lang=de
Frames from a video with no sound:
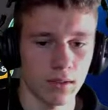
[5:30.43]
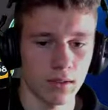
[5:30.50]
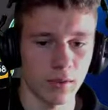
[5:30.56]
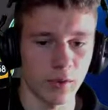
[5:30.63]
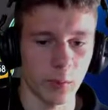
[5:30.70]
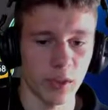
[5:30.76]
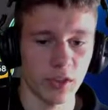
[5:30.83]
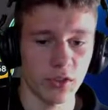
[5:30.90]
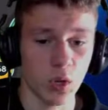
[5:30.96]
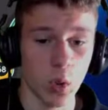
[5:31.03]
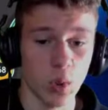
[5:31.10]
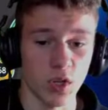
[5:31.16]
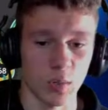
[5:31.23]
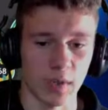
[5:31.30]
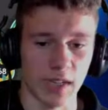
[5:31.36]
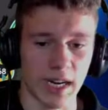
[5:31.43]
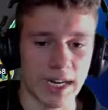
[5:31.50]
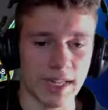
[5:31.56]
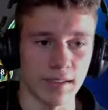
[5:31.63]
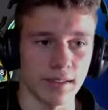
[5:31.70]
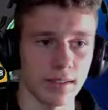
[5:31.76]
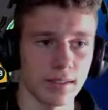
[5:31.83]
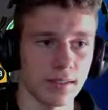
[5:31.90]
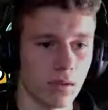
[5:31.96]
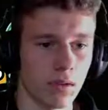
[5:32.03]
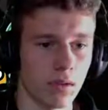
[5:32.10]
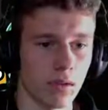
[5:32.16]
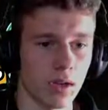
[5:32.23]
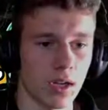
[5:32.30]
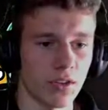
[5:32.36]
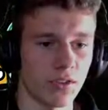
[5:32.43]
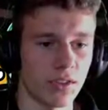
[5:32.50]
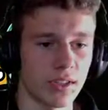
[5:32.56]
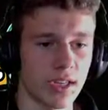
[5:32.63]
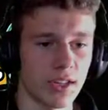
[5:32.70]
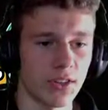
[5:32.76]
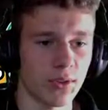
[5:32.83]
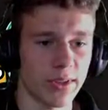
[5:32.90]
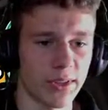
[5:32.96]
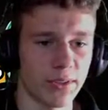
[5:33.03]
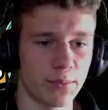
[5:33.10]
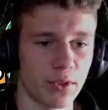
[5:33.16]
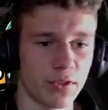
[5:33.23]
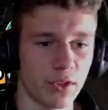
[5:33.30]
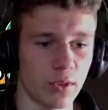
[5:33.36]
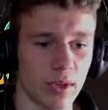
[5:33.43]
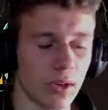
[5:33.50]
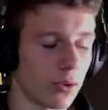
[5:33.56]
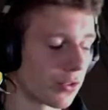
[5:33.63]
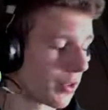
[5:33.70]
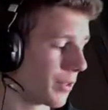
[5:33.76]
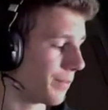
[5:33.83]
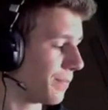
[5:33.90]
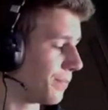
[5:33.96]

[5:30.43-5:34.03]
Wie bringt es? Oh, das bringt einiges. Also es sieht ganz so aus, als müsste nochmal rausgehen.